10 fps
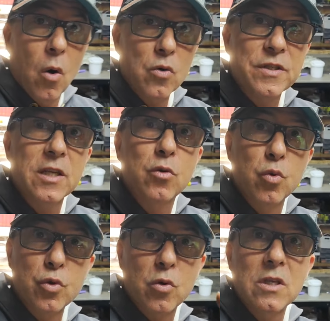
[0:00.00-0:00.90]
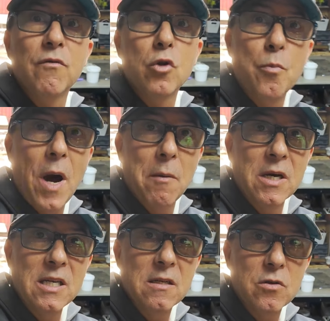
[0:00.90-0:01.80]
on sait tous qu'au niveau du
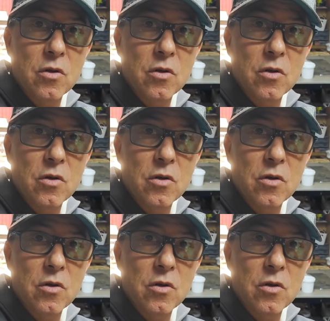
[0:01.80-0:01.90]
pare-brise,